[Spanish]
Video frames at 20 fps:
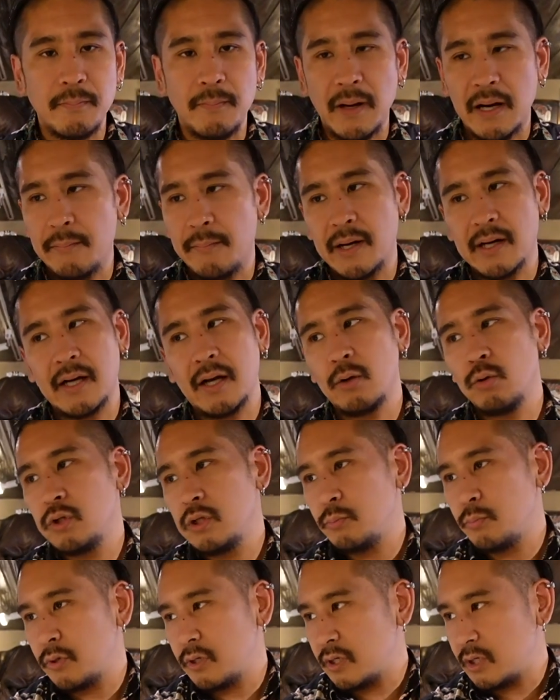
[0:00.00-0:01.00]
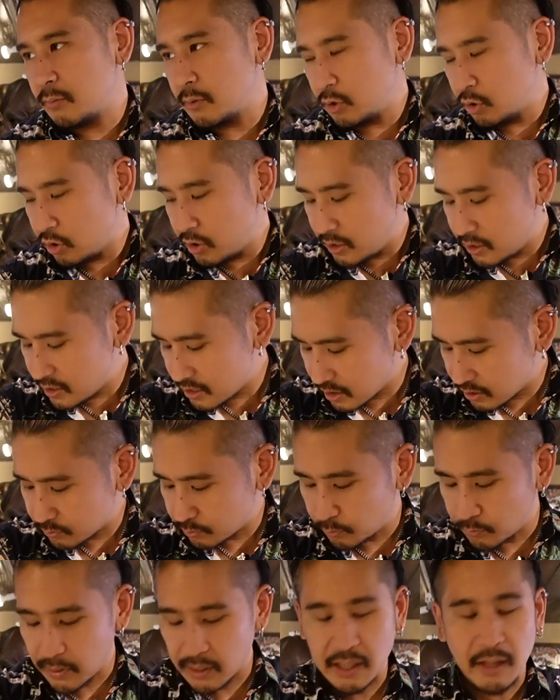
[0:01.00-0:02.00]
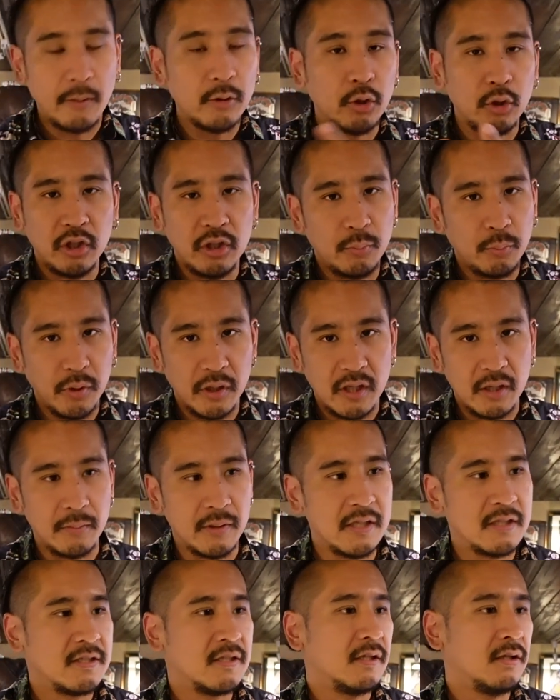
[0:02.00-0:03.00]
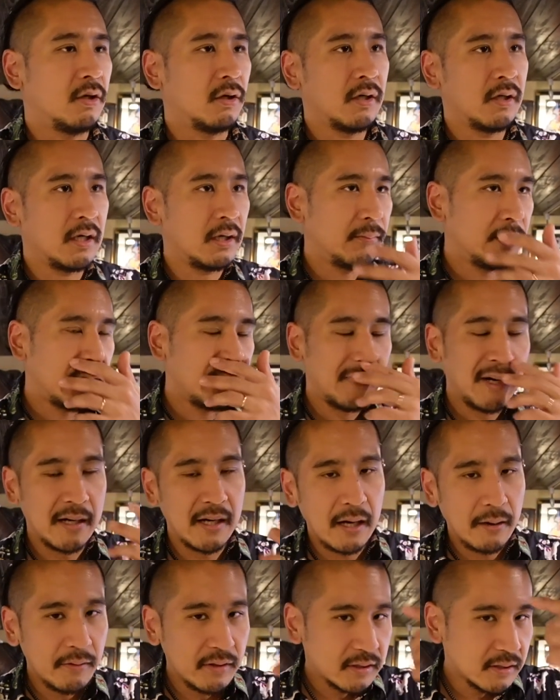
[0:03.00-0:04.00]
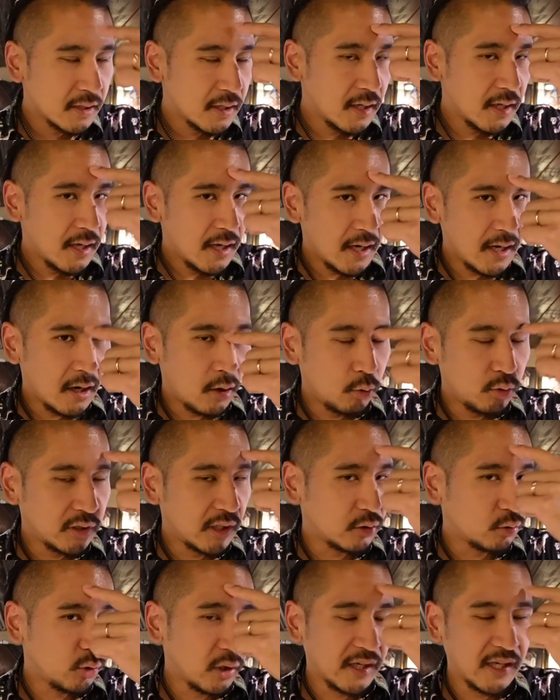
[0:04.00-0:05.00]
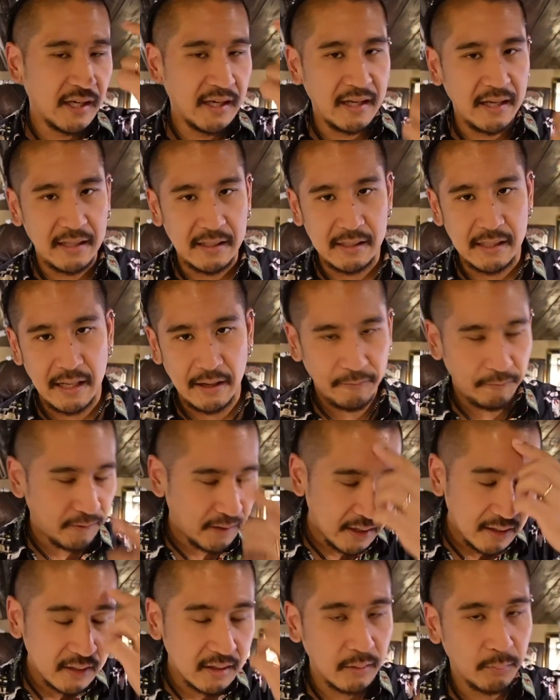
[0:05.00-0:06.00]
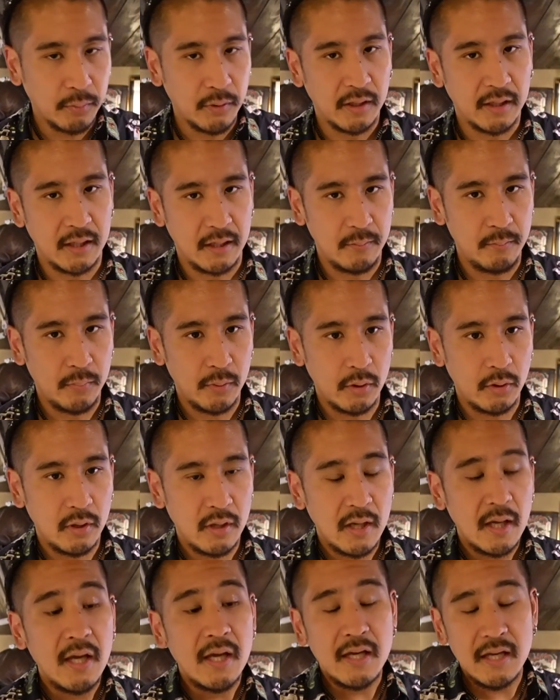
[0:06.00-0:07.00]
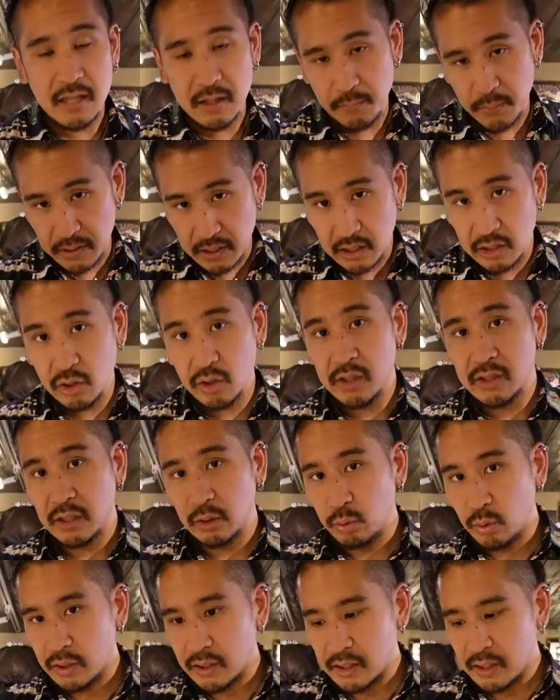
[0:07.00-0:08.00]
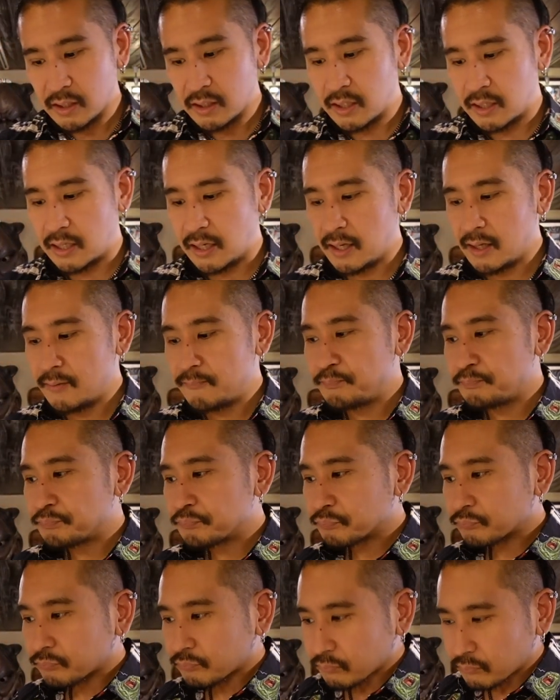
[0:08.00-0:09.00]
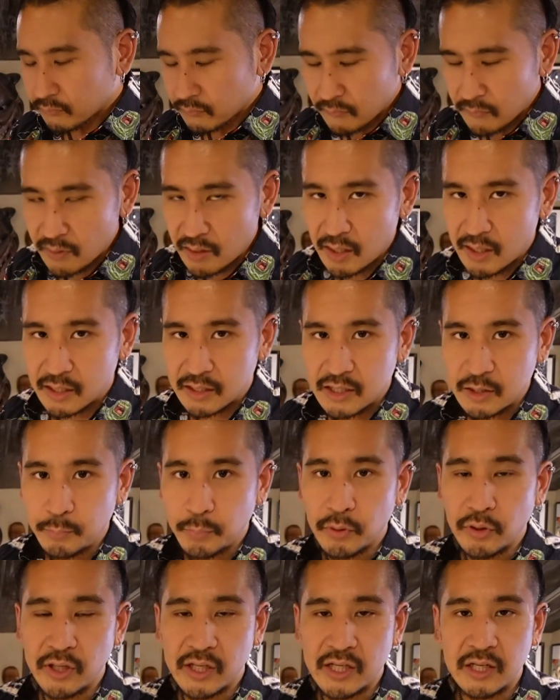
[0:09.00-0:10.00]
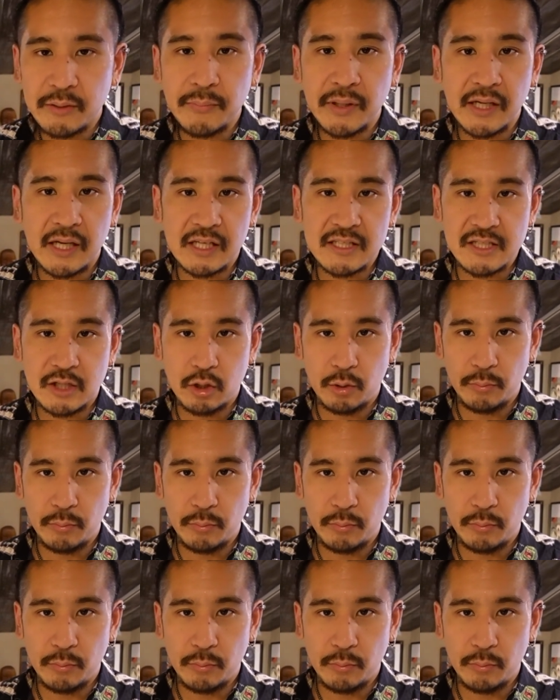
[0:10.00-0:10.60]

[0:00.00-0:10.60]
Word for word: para marcar un tipo de crimen, dos líneas marcaba otro tipo de crimen, y si los crímenes más graves era un tatuaje en la frente, por ejemplo, y dependiendo del tatuaje era el tipo de crimen que hayas